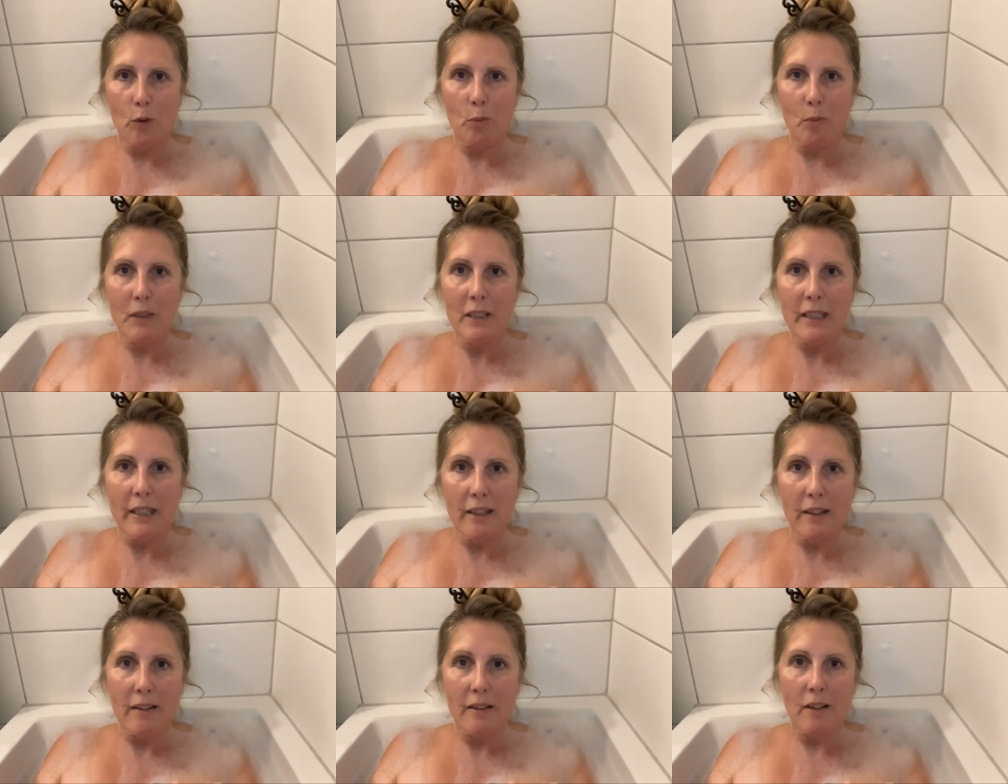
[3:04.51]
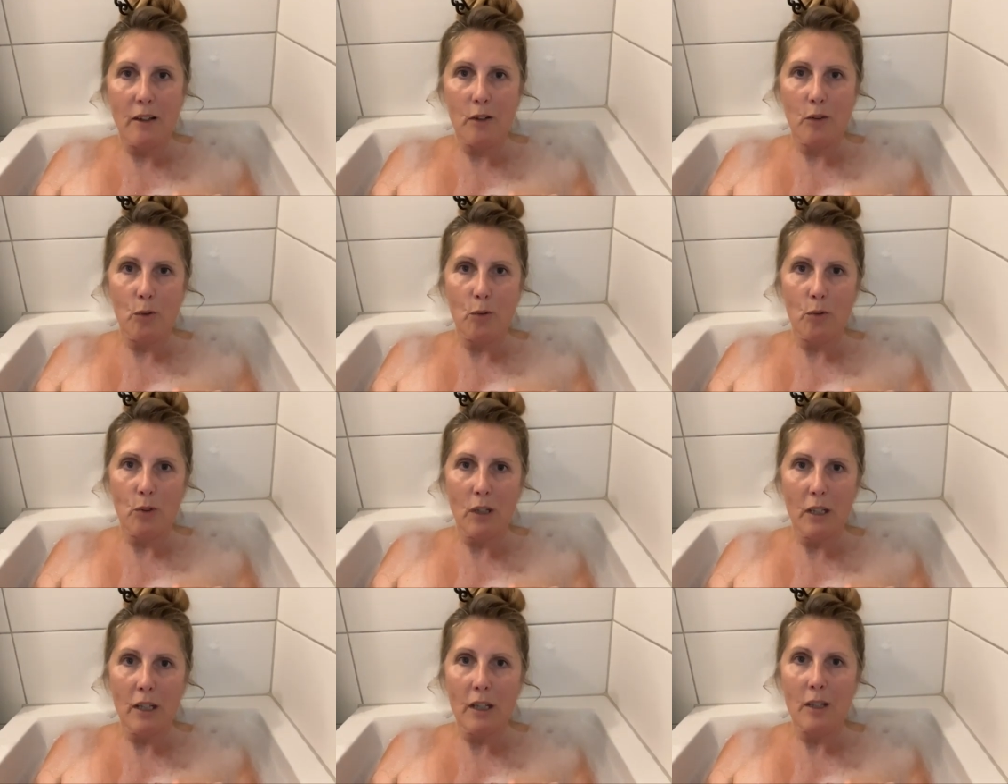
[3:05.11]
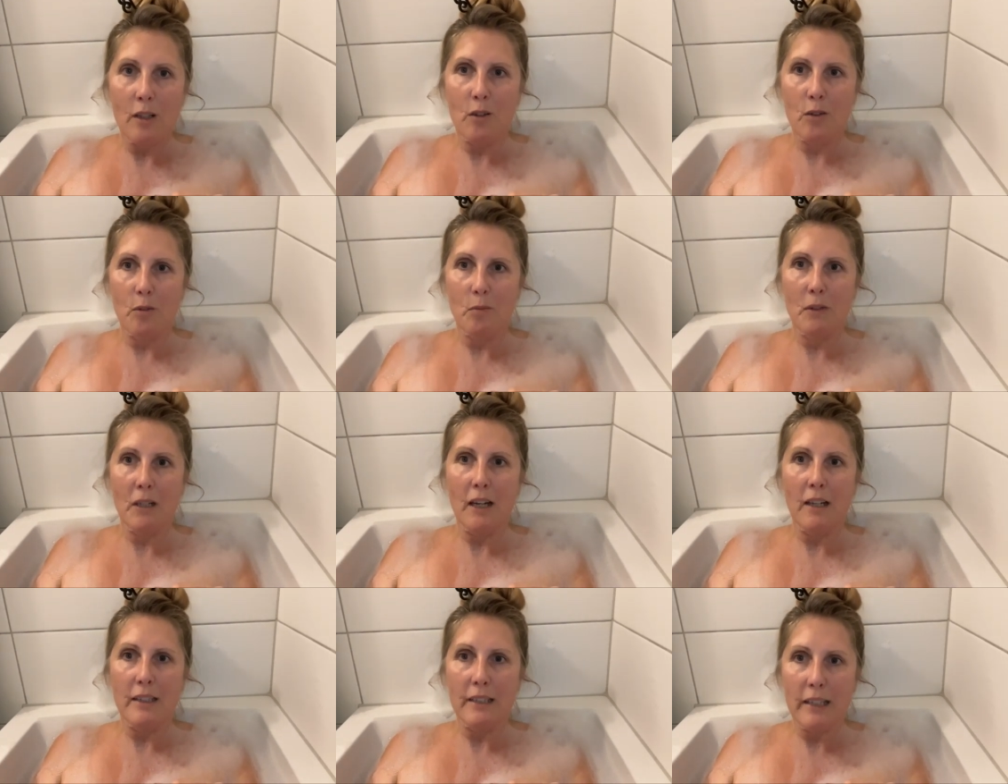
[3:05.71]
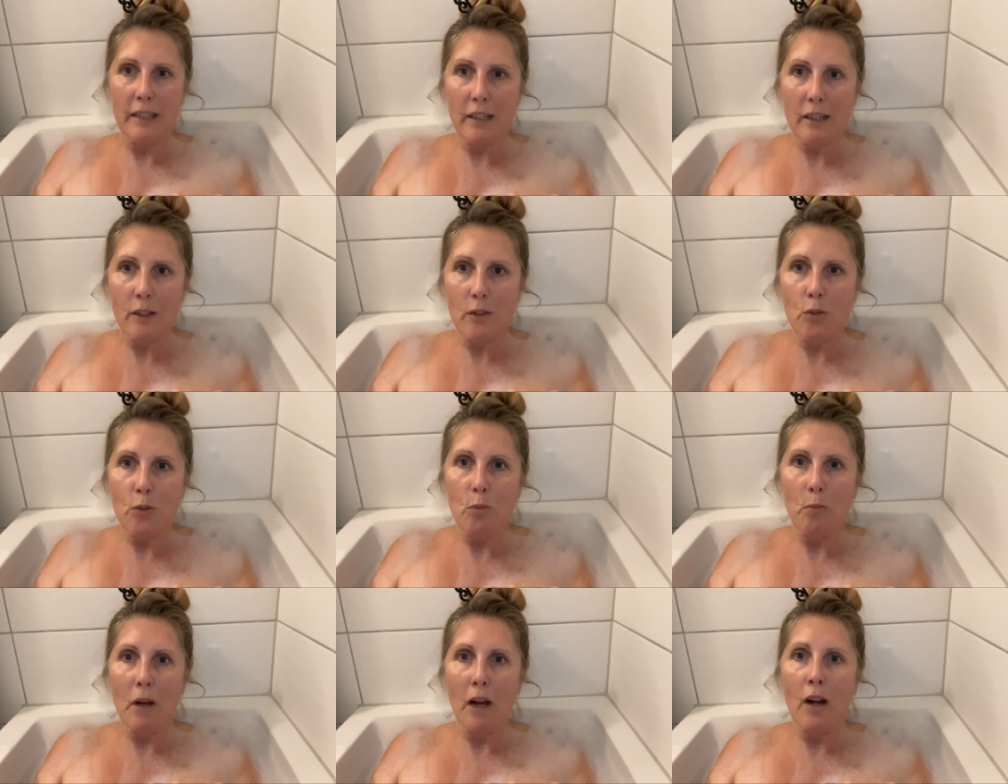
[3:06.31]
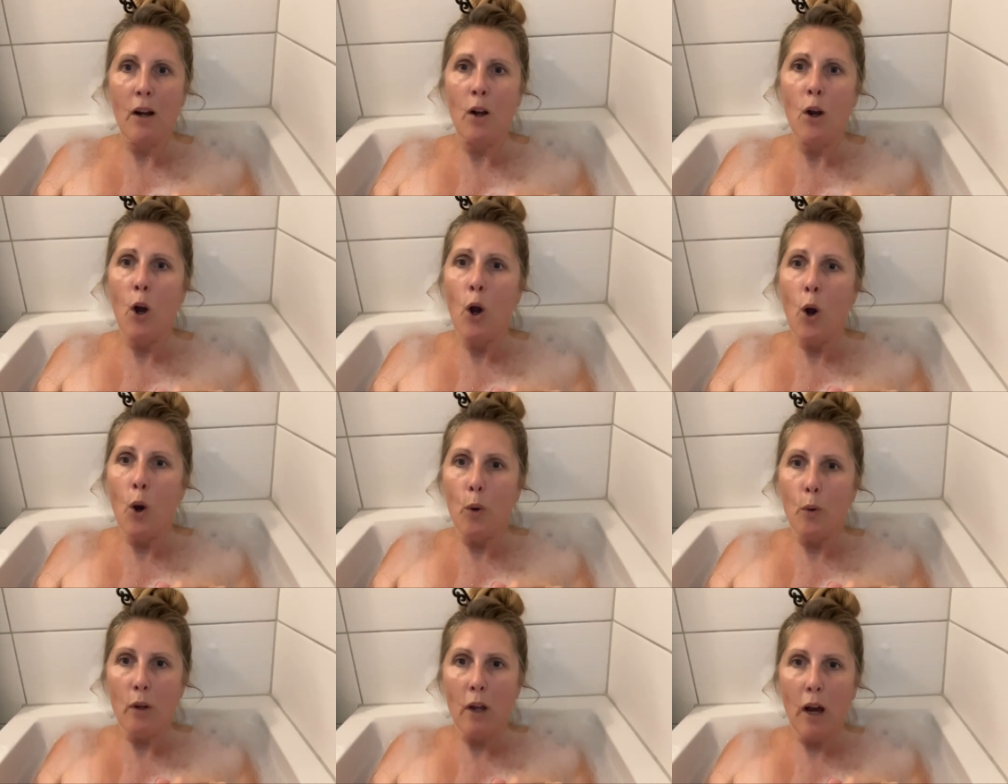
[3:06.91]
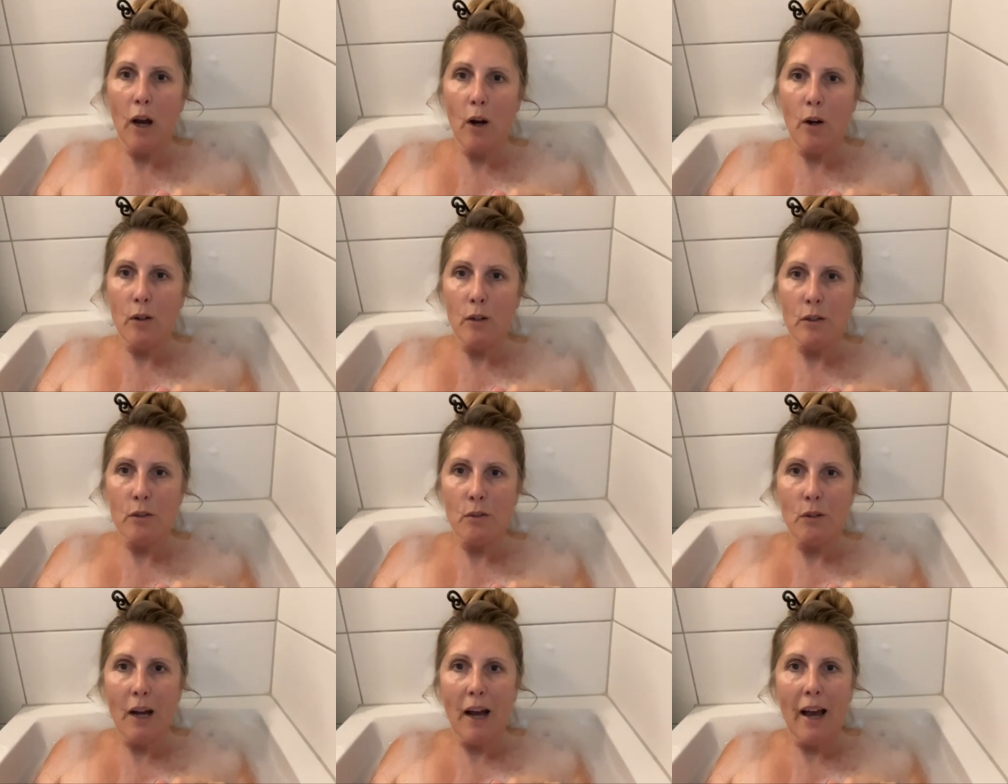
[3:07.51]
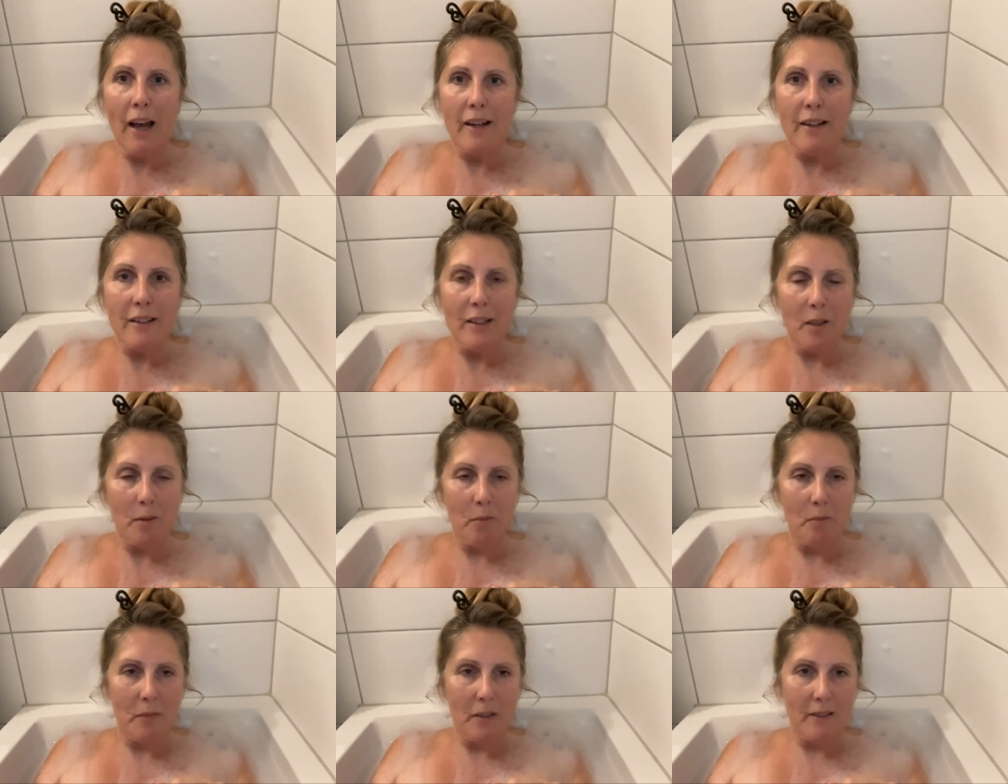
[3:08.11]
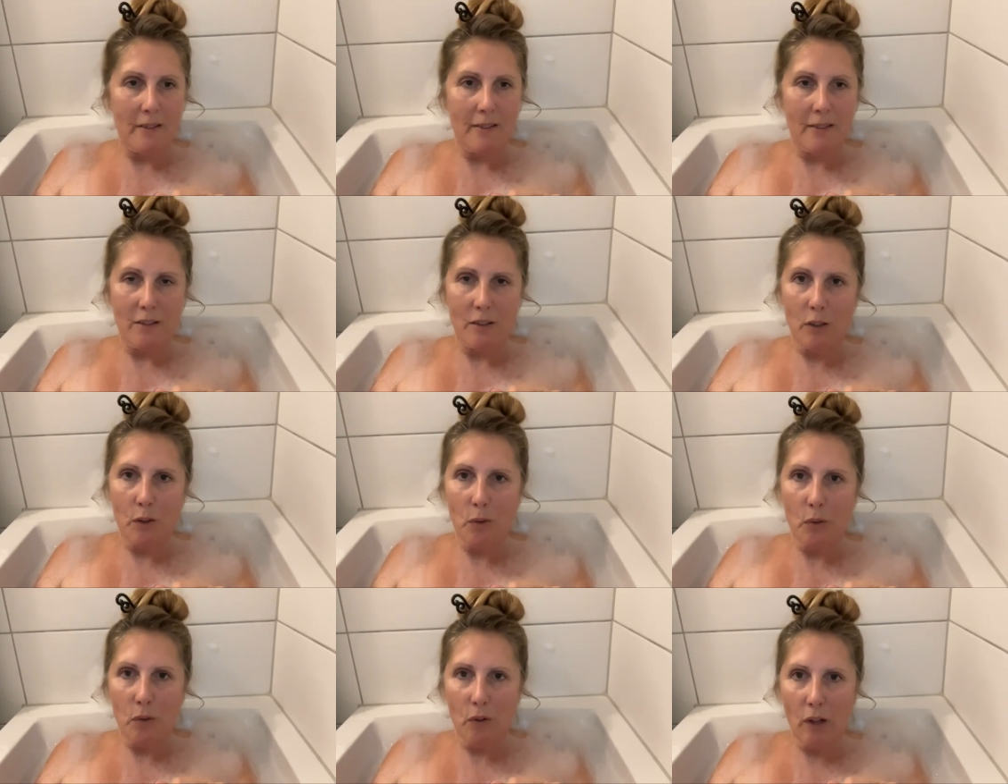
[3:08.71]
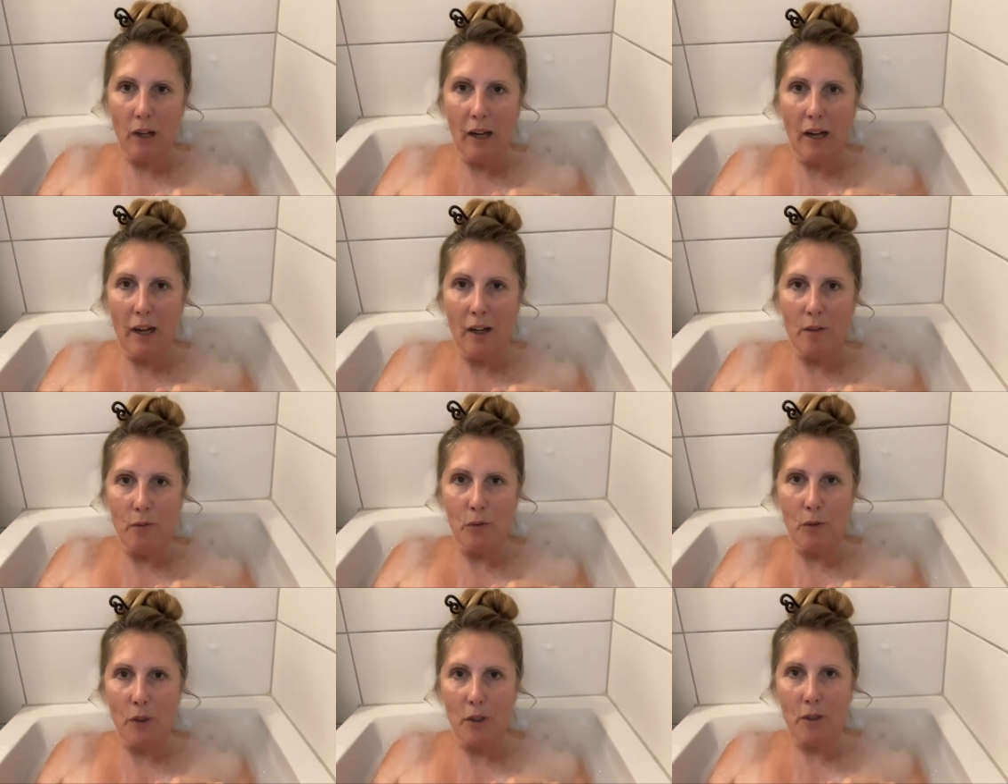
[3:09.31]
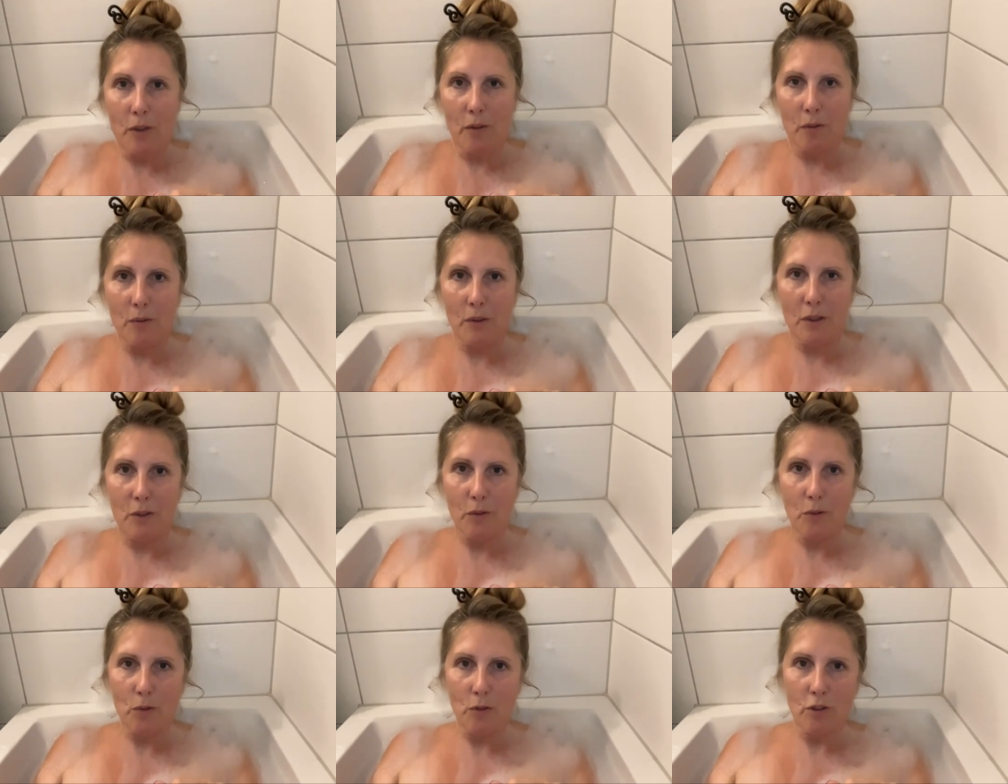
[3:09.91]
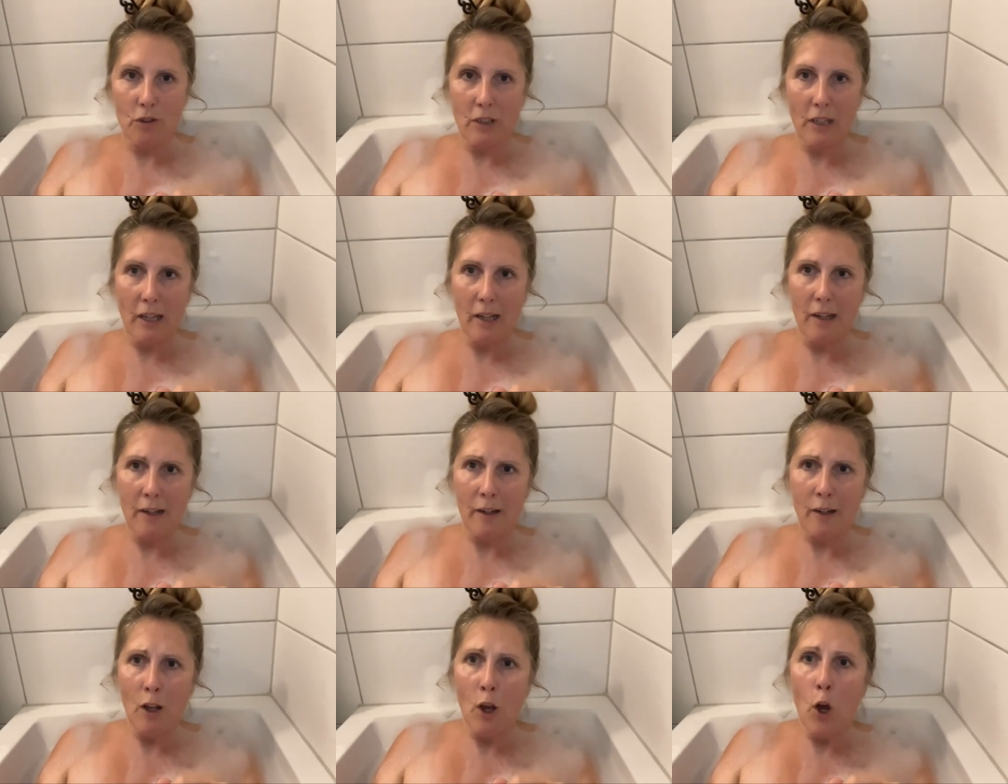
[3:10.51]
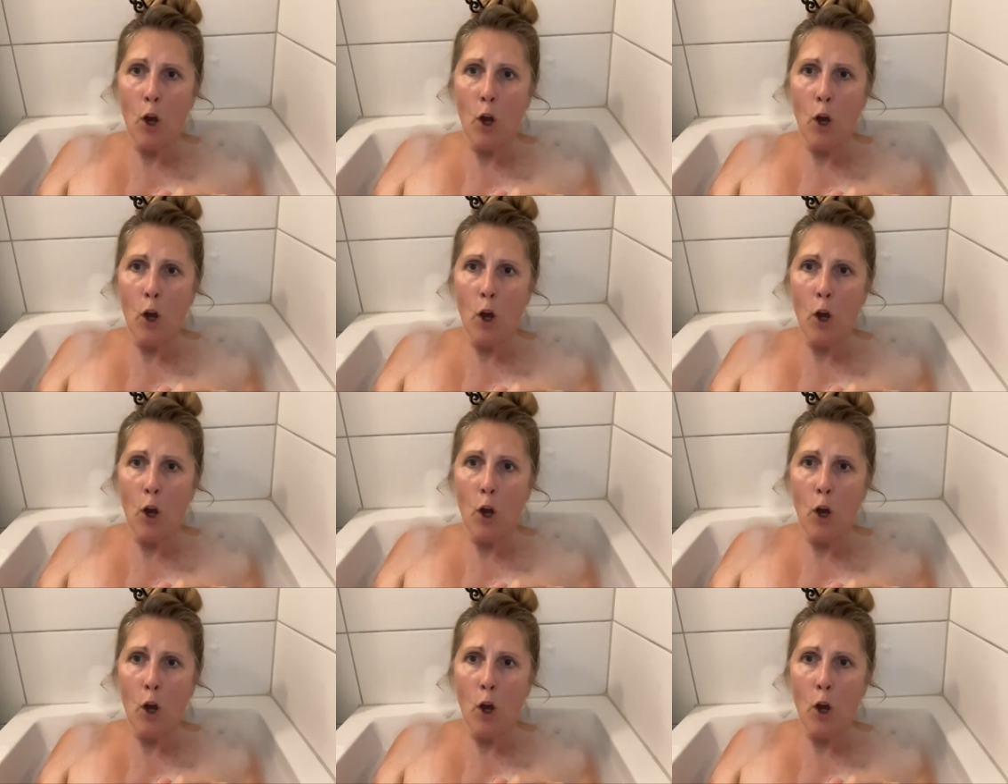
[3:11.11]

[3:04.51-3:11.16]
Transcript: um Kinder zu kriegen, um Karriere zu machen oder auch nur angemessene Honorarforderungen zu stellen,